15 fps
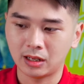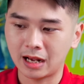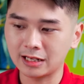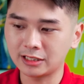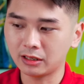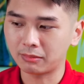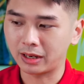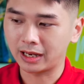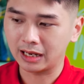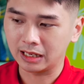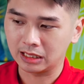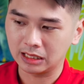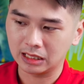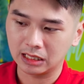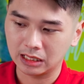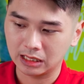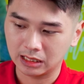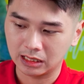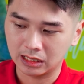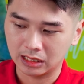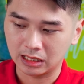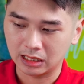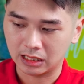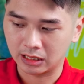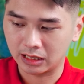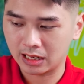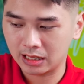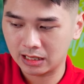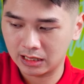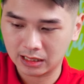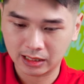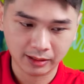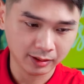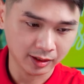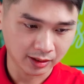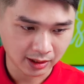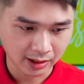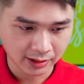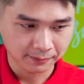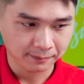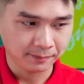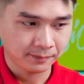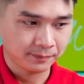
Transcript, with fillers: hai chiếc máy này ở đây anh có thể thấy